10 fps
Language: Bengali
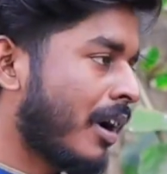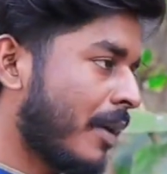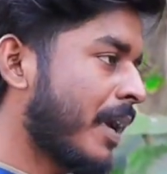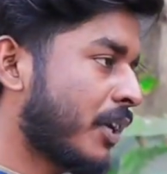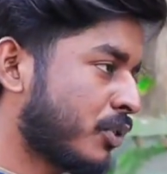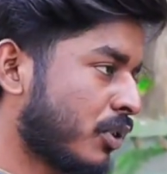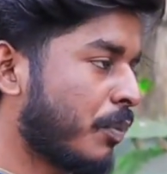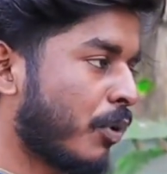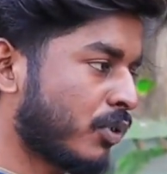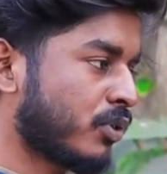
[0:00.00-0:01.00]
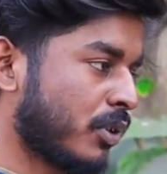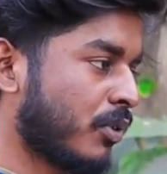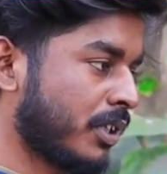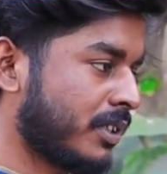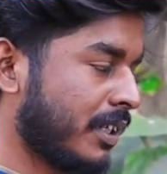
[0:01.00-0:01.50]
ও আর আমি একসঙ্গে
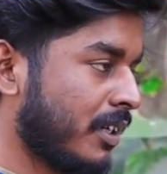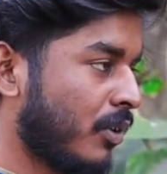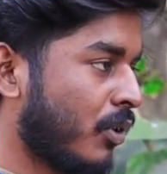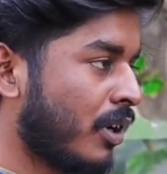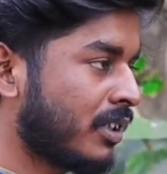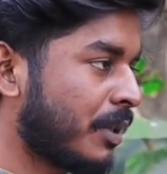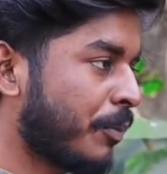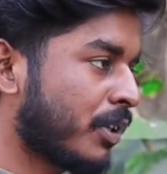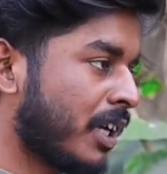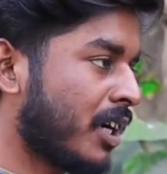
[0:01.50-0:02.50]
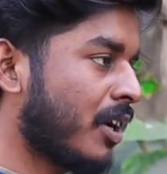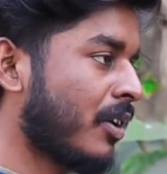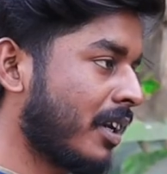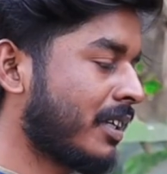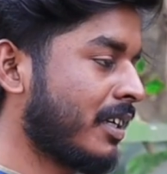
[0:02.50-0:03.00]
পড়াশোনা করেছি অনেকদিন পর
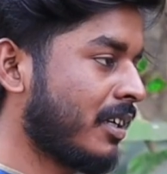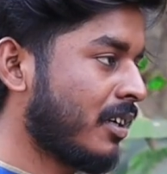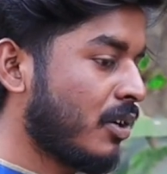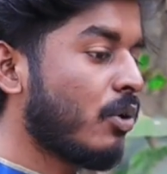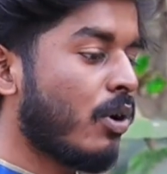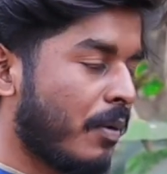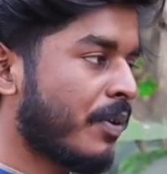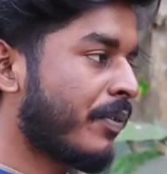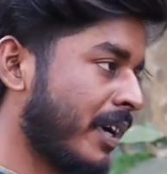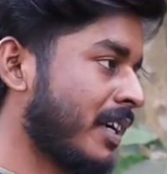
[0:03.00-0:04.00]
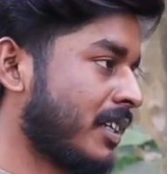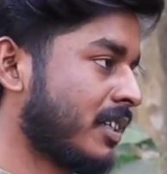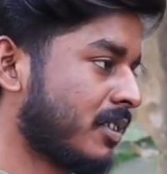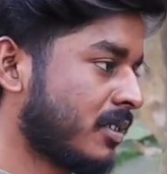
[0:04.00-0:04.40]
দেখা হলো আর কি ও আমার ফ্রেন্ড